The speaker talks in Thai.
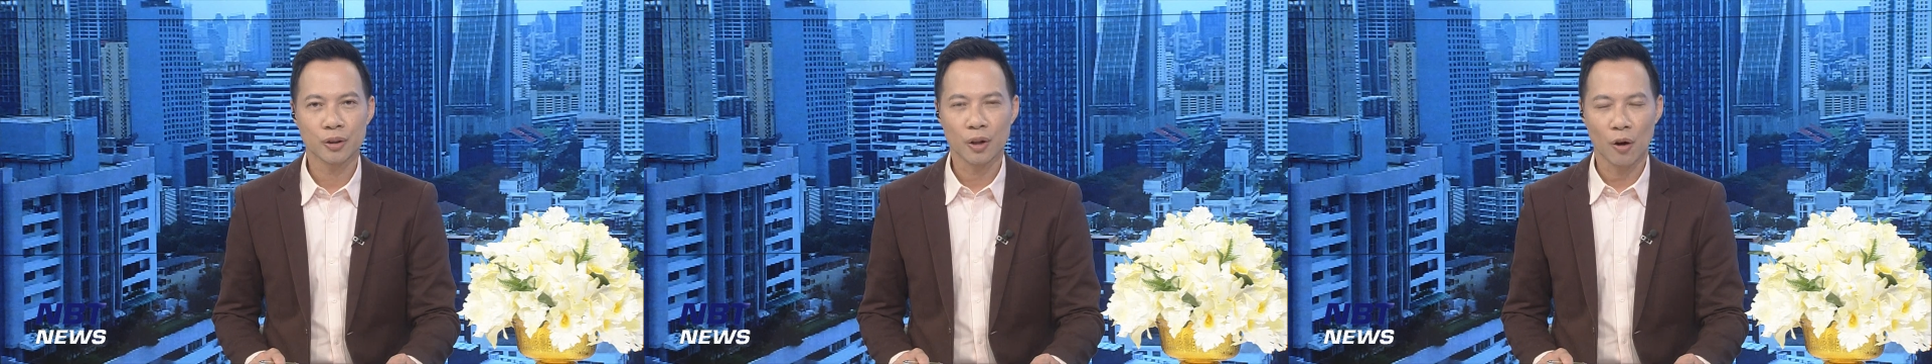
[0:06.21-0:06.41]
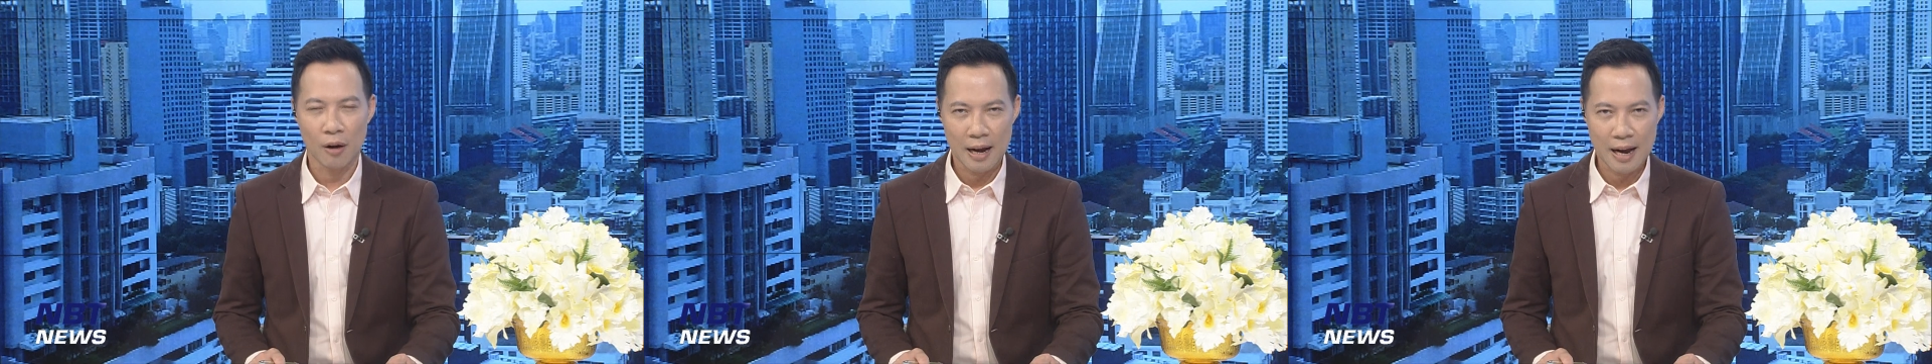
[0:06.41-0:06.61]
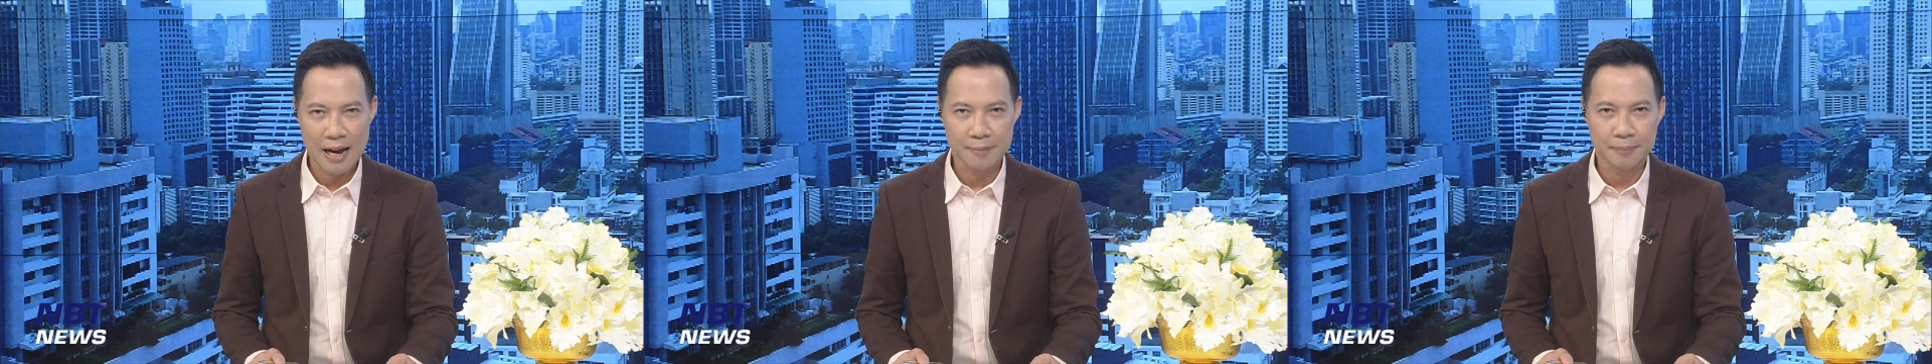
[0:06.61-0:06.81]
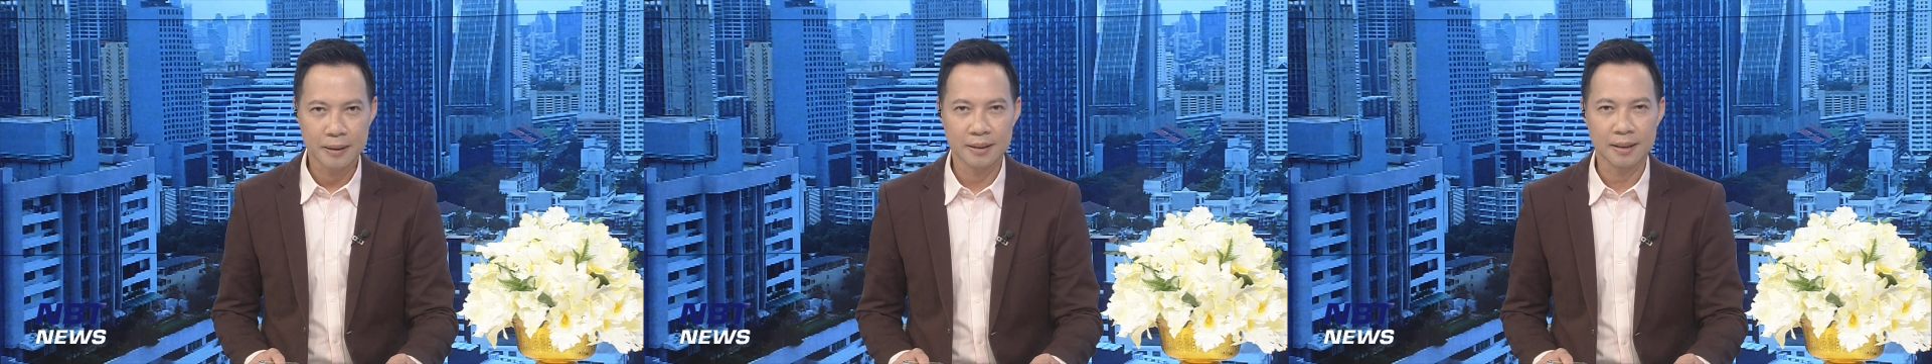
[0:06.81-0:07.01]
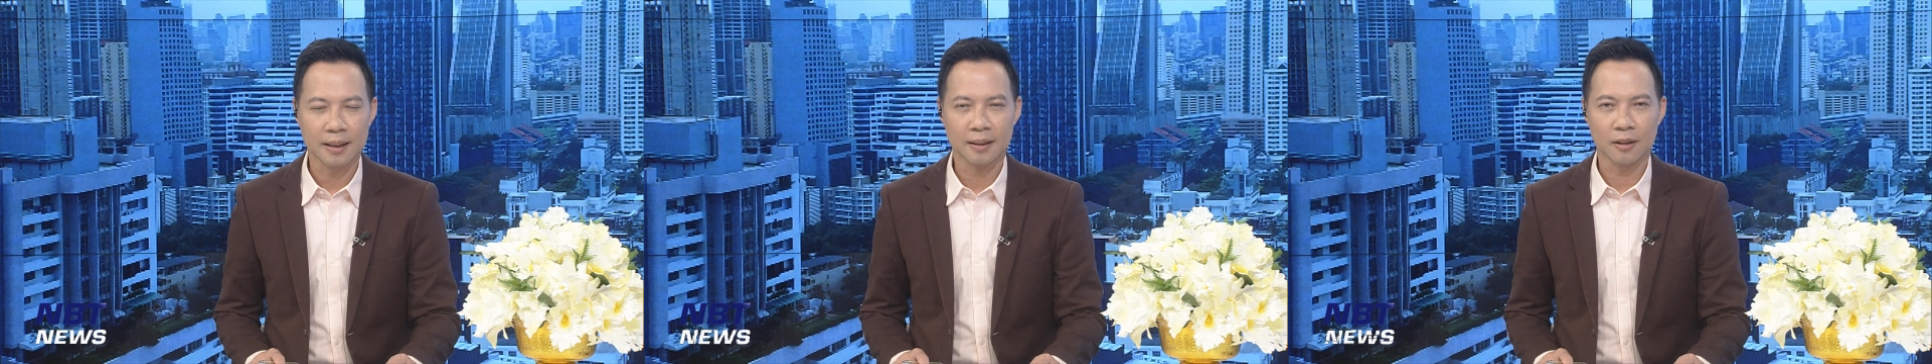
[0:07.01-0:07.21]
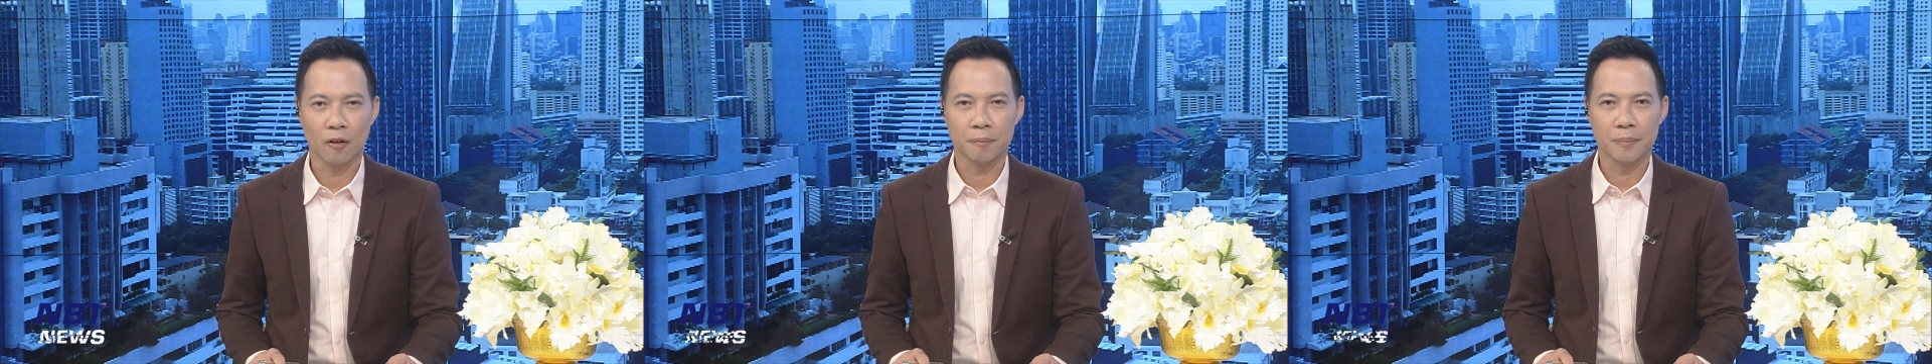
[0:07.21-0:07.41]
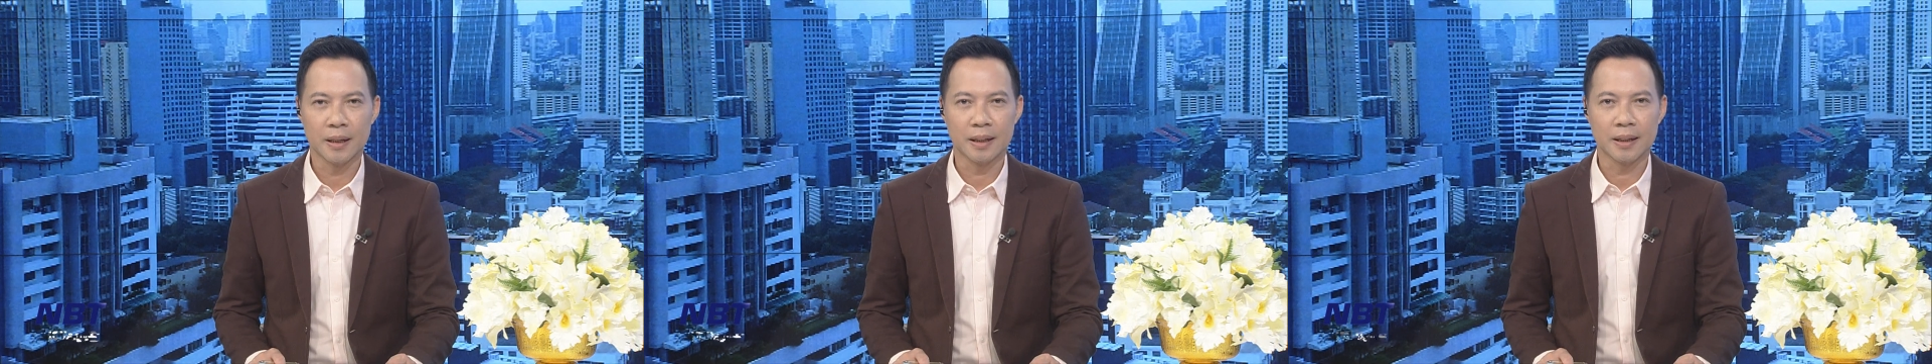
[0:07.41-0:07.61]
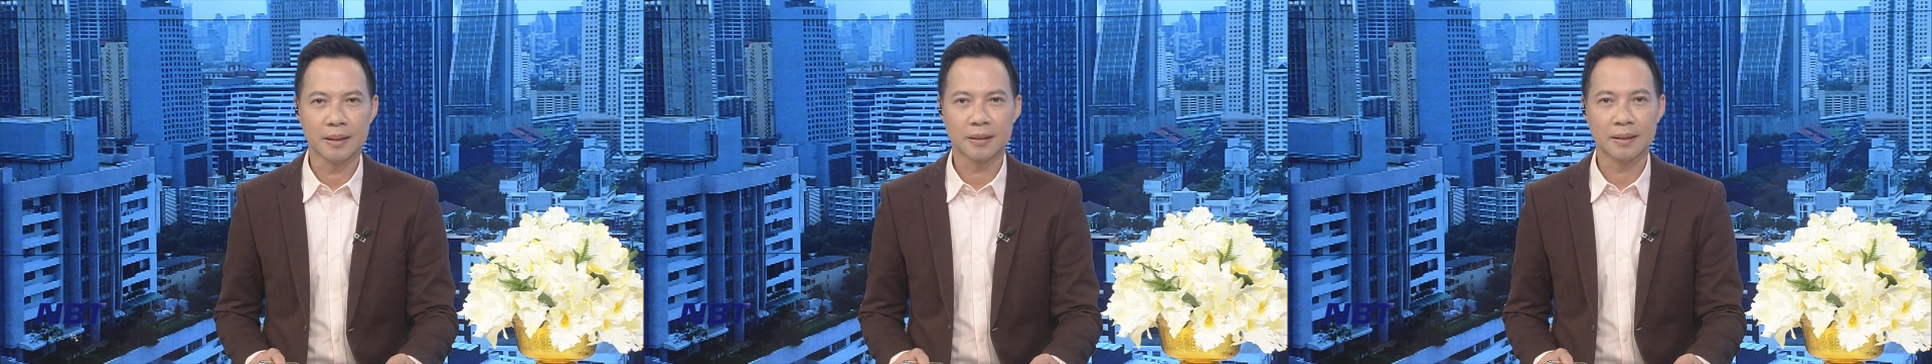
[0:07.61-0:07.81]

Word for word: 0.25%ต่อปี